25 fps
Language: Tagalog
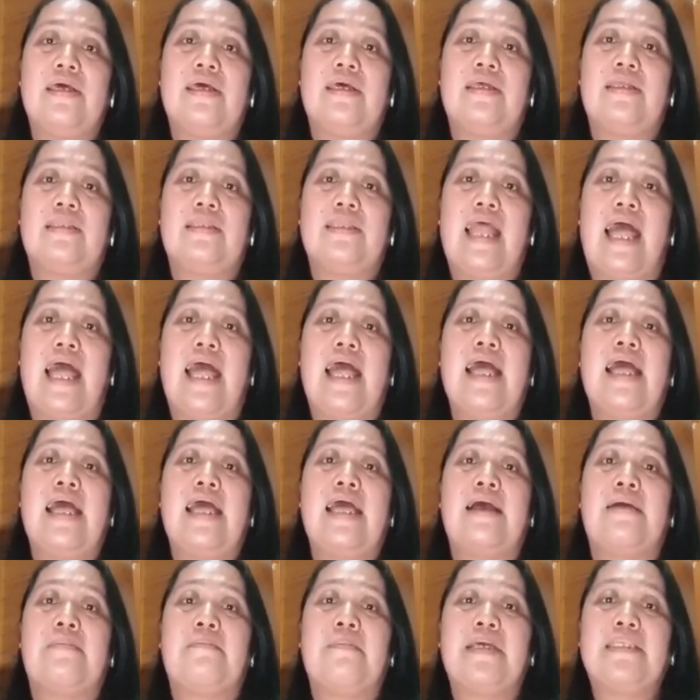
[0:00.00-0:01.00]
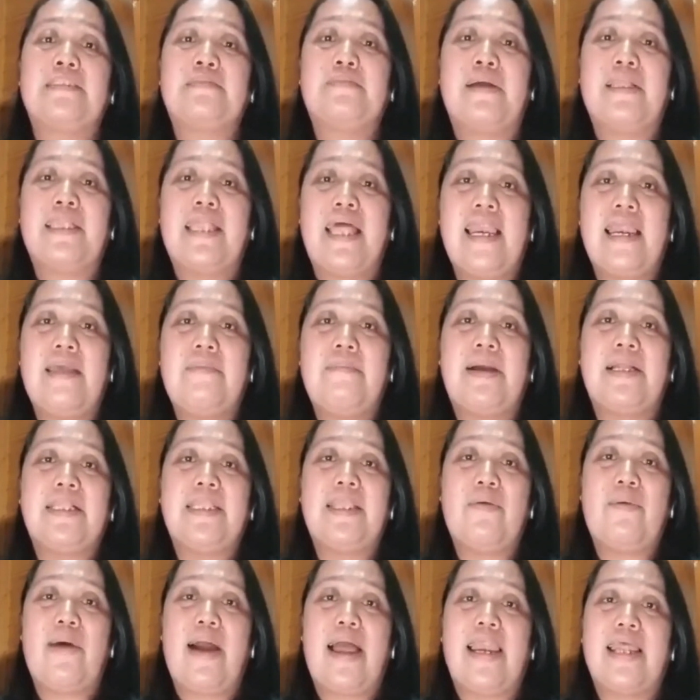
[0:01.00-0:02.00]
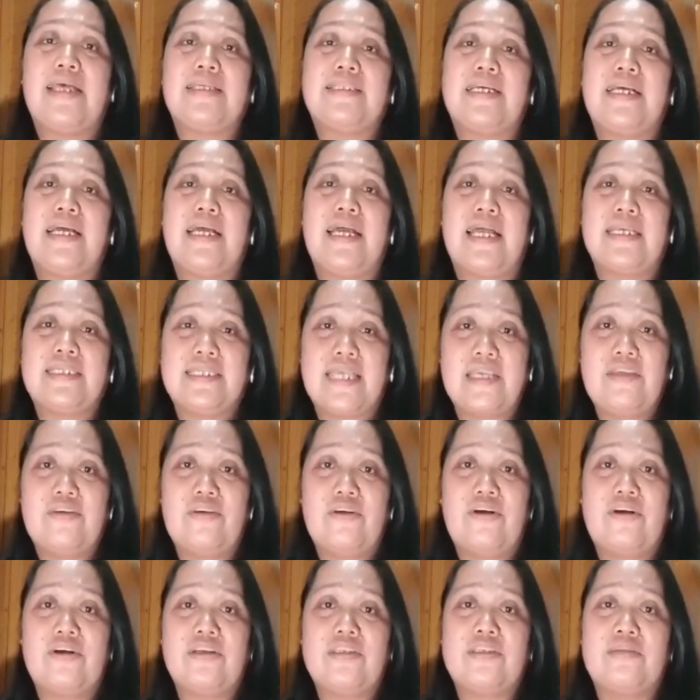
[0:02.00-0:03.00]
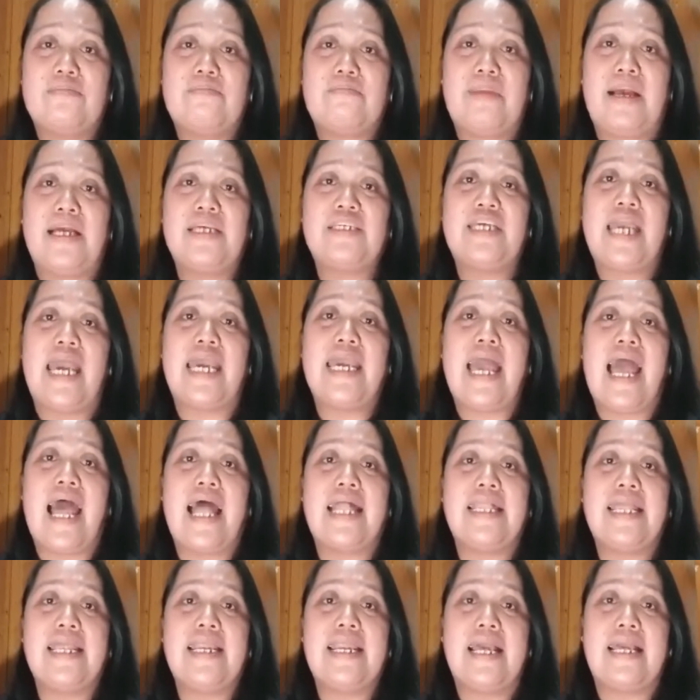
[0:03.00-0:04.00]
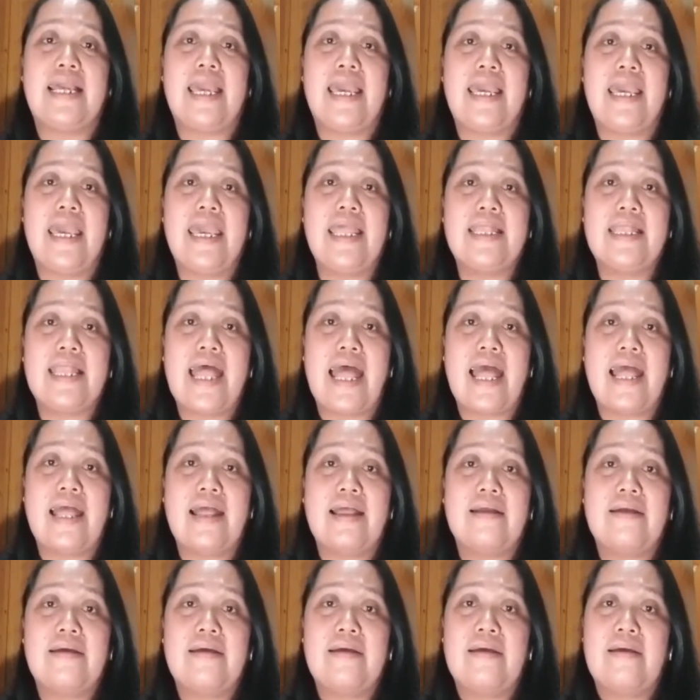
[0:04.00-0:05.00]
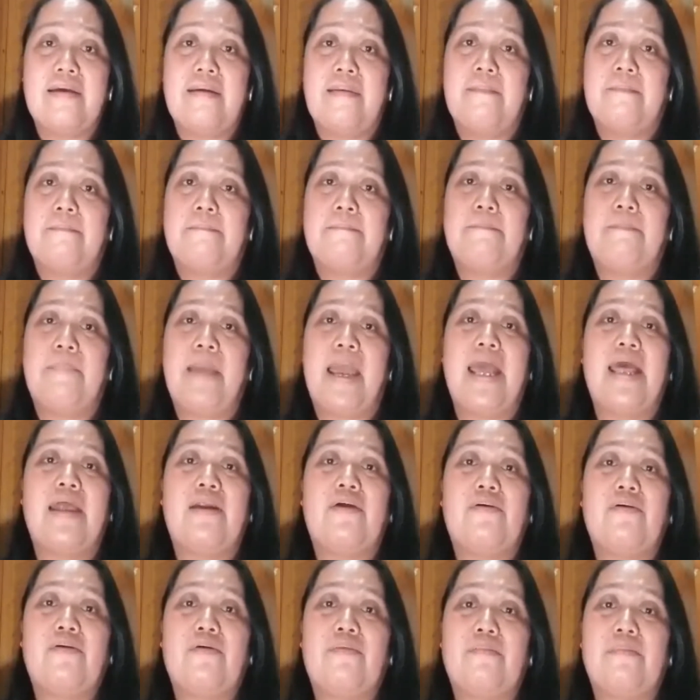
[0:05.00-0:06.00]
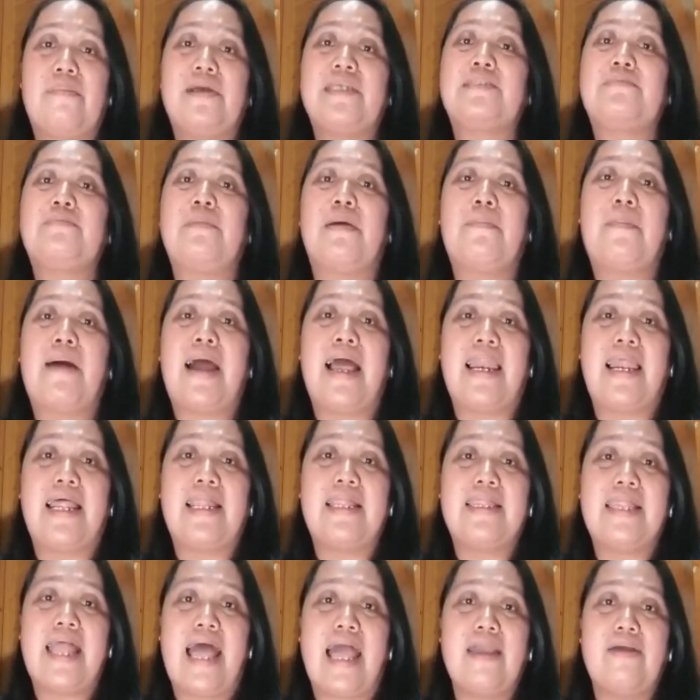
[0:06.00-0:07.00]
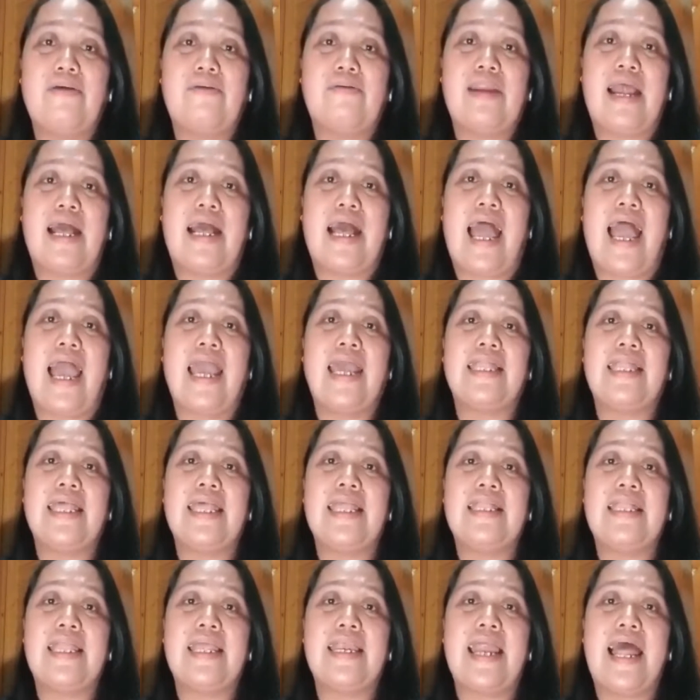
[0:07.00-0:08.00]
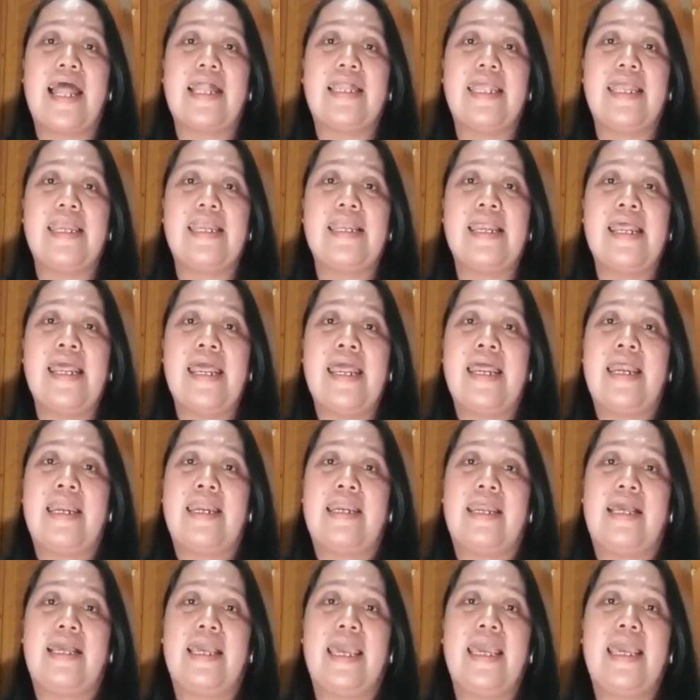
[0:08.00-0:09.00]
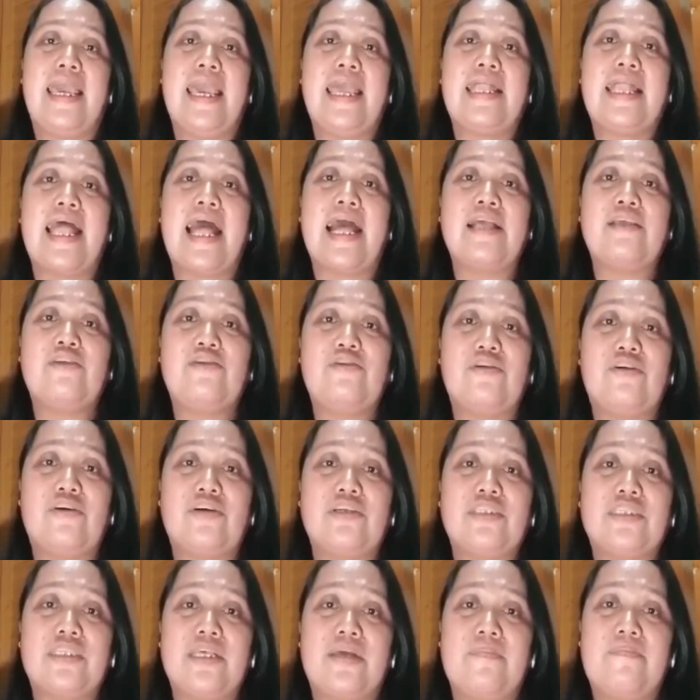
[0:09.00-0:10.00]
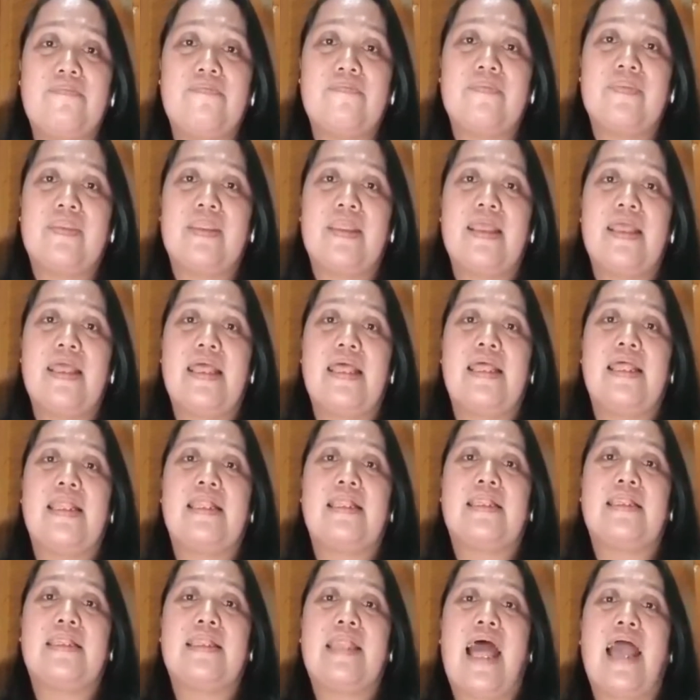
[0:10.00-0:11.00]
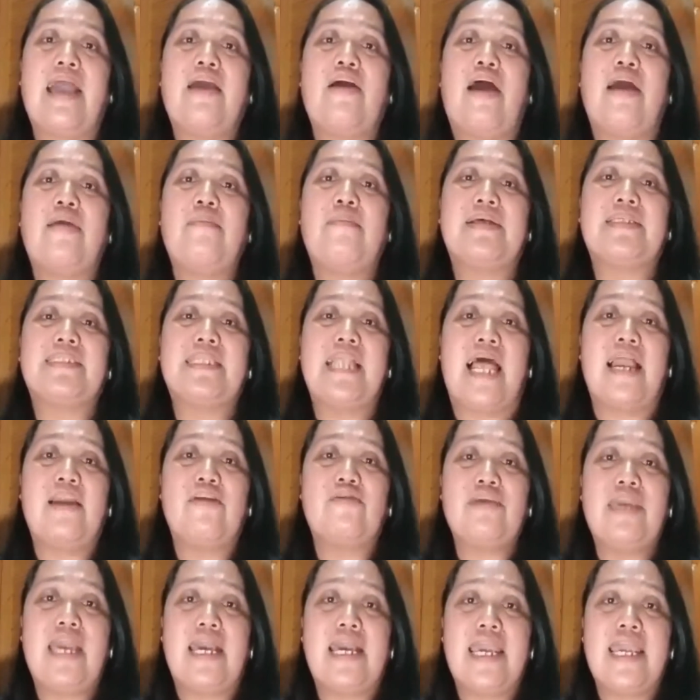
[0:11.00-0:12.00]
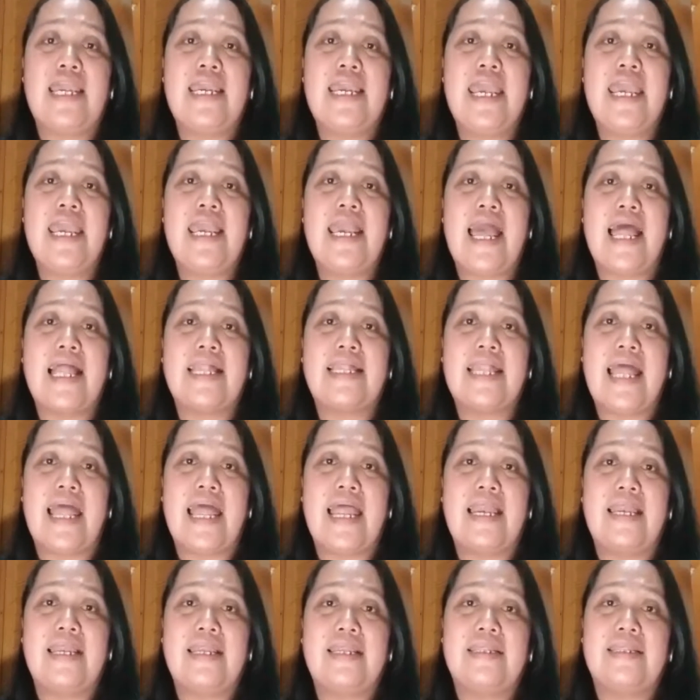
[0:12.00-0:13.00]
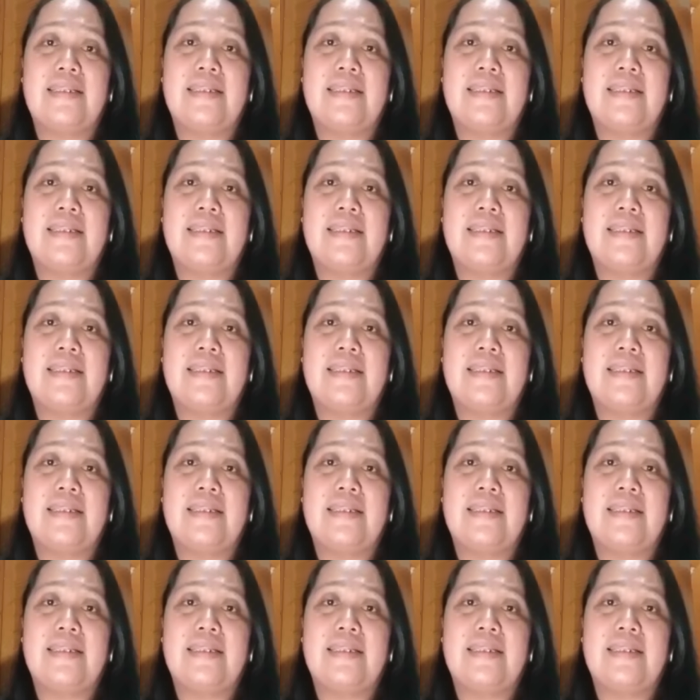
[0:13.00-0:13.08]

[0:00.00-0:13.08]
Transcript: na mas madaling magtiwala na sa Diyos pag siya ay ating nakikita. Pero mas mapalad tayo na kahit hindi natin nakikita ang Diyos, tayo ay mas lalo niyang iniingatan.